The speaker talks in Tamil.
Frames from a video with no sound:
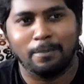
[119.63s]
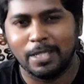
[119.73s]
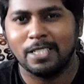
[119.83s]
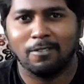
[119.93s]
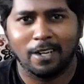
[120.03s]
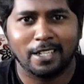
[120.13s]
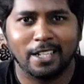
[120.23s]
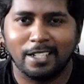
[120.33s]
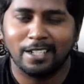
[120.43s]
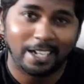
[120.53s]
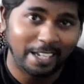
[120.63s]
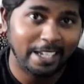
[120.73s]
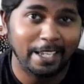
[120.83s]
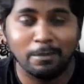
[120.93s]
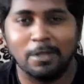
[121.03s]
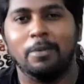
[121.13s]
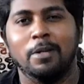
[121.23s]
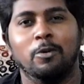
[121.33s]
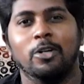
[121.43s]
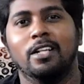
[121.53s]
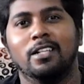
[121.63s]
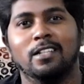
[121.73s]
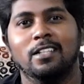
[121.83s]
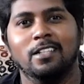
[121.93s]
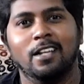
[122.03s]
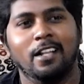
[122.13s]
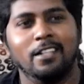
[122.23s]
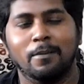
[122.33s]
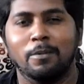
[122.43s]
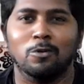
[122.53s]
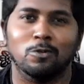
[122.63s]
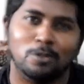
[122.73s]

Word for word: பிசி வாங்கிட்டு நிறைய கேம்ஸ் அப்படியே போயிட்டே இருந்தது அதுக்கப்புறம்